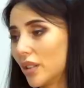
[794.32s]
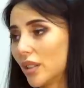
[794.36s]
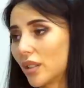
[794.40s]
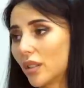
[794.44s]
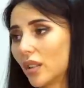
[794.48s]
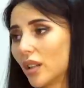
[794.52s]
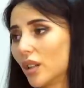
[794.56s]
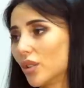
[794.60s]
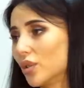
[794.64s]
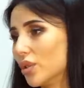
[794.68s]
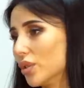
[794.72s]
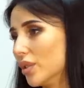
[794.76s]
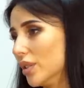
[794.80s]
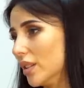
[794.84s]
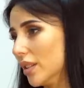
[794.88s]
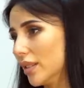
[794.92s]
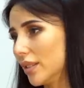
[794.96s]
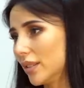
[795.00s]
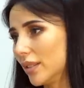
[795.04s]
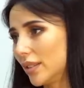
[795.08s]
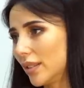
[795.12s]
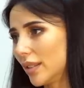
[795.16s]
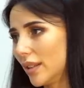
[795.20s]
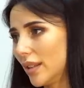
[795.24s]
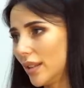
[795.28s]
не знаю, что
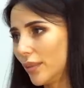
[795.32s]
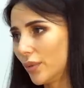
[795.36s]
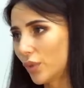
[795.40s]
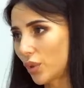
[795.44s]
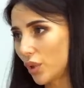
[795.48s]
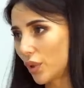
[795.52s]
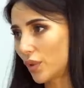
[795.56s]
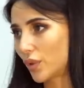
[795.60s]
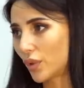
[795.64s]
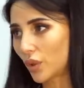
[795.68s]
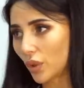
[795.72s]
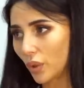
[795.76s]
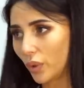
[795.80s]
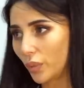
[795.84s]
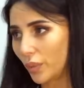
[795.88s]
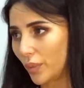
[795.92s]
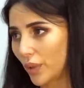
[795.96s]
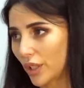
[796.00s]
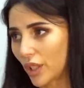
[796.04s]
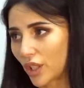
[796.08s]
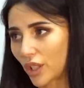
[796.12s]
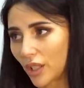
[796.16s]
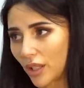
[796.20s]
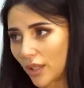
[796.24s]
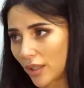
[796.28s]
делать. Ну, то есть все, у
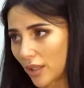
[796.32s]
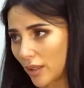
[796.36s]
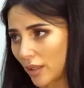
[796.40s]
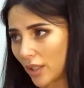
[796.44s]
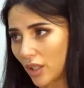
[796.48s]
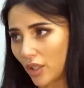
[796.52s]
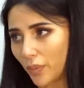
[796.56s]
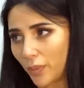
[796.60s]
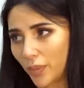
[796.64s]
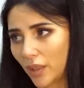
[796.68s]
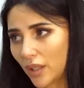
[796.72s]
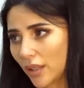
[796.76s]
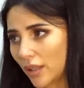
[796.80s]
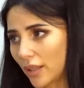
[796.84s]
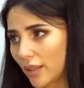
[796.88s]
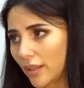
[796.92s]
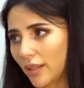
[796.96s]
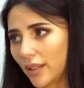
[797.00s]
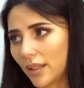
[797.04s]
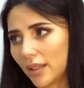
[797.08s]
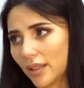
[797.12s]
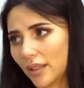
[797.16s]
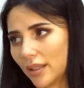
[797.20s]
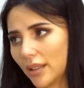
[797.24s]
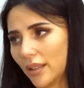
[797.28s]
меня шанса даже
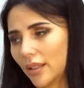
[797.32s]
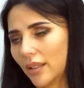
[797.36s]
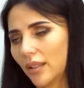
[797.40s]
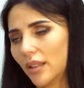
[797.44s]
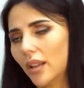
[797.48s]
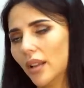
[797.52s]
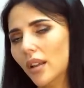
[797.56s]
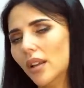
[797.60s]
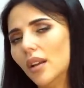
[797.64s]
потренироваться нет.